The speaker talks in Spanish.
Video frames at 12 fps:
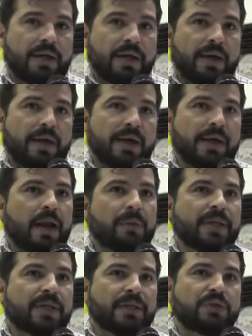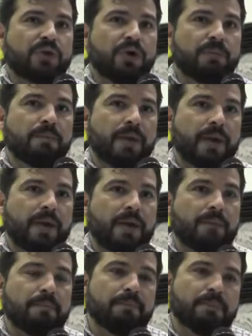Eh, generalmente son
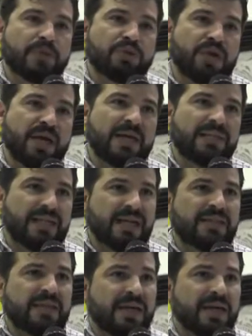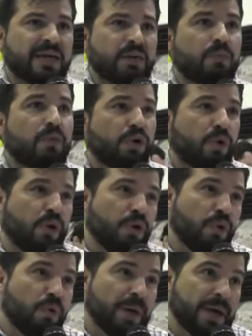eh, personas que ya tienen un
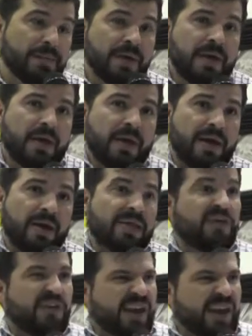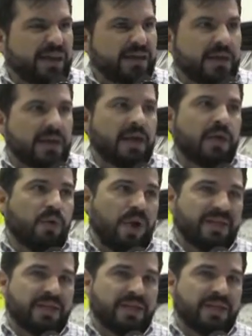monovolumen eh, diferente o